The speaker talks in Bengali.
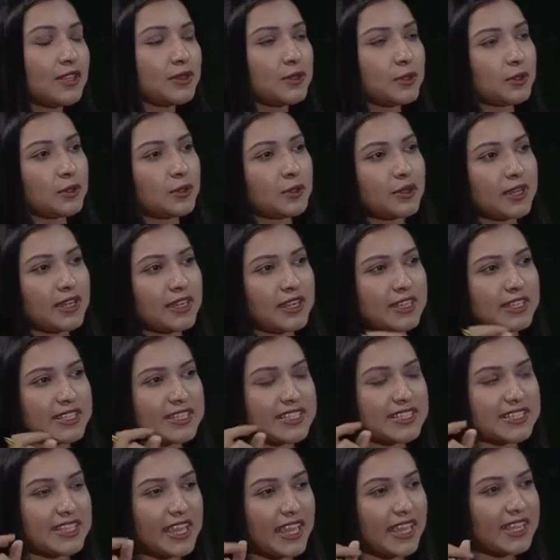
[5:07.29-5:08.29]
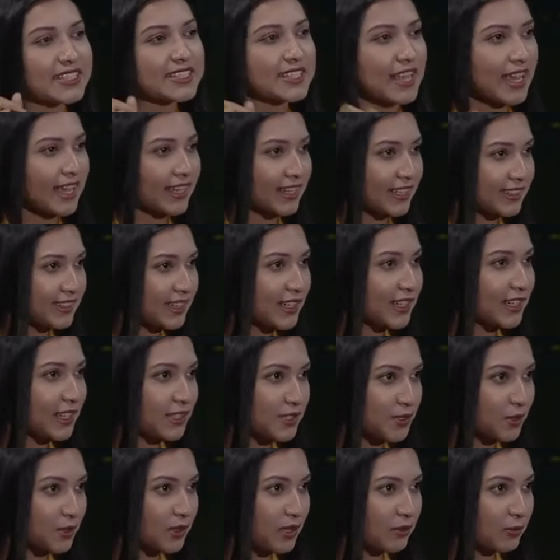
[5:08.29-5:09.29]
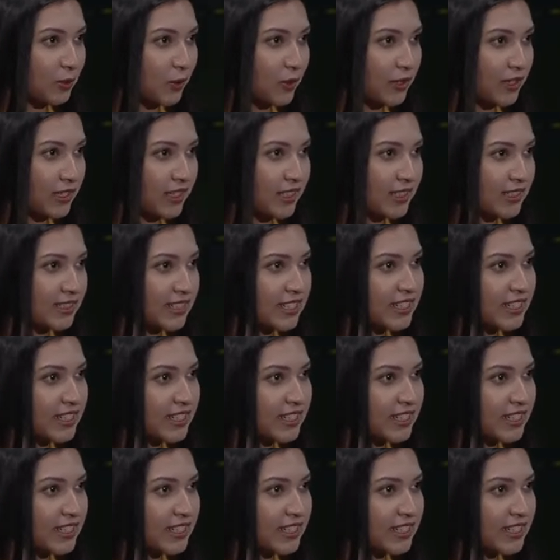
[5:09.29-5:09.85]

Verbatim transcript: তো সেই জায়গা থেকে যদি বলি